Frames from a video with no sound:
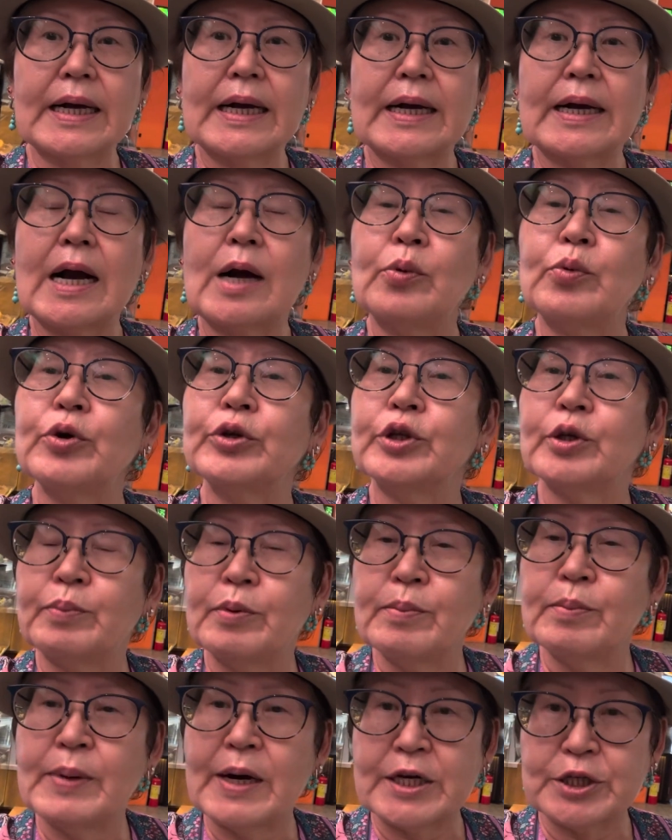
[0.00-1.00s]
какую-то
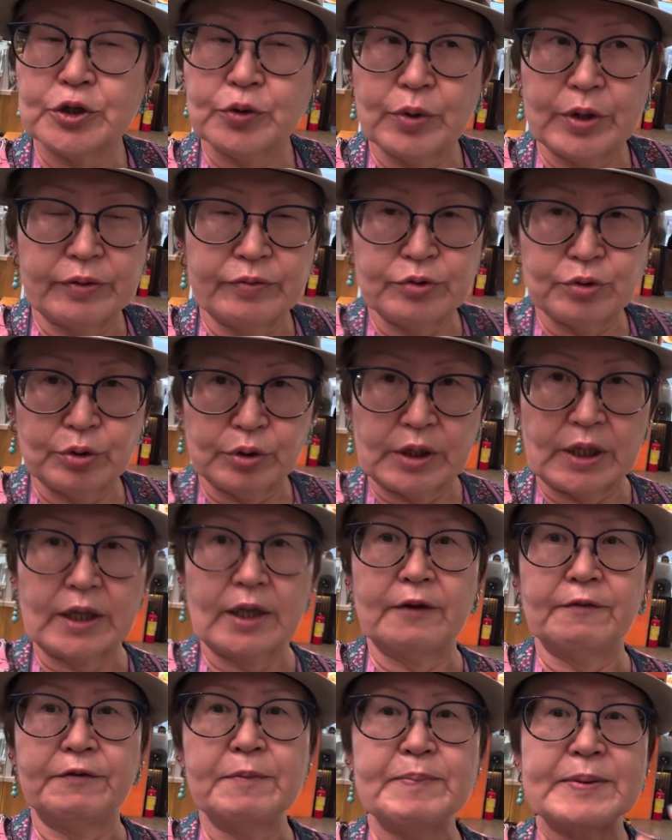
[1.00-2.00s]
бумажку они
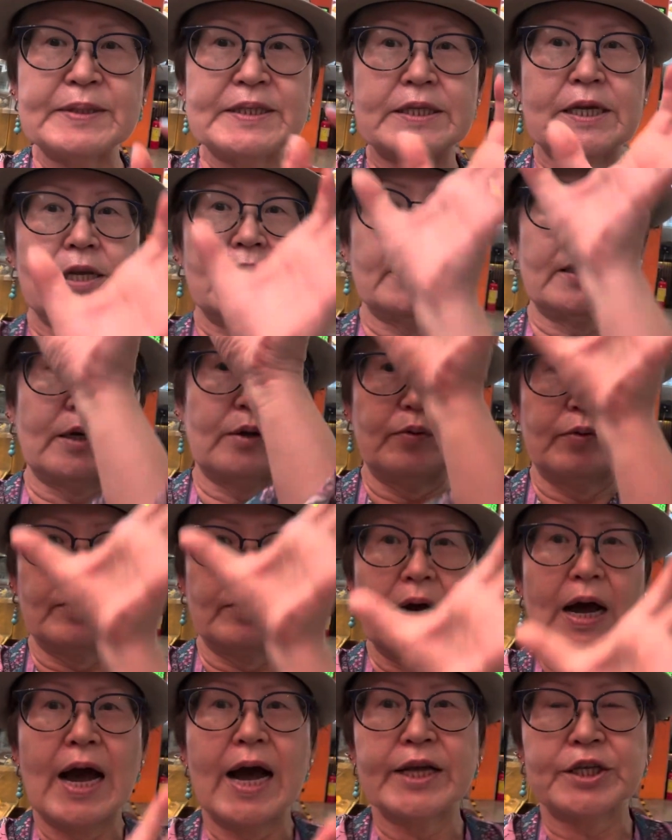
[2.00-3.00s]
все-таки выписали,
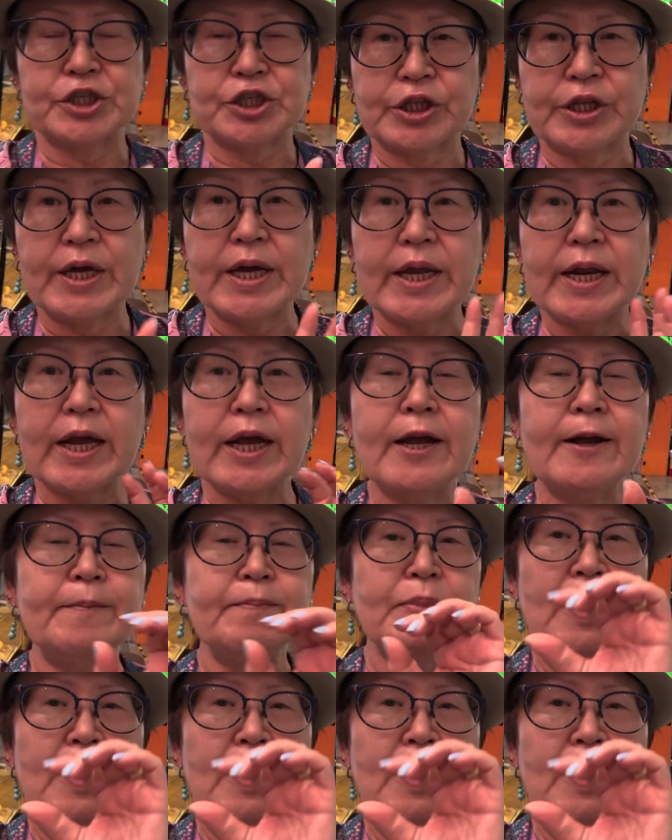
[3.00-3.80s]
такую А4,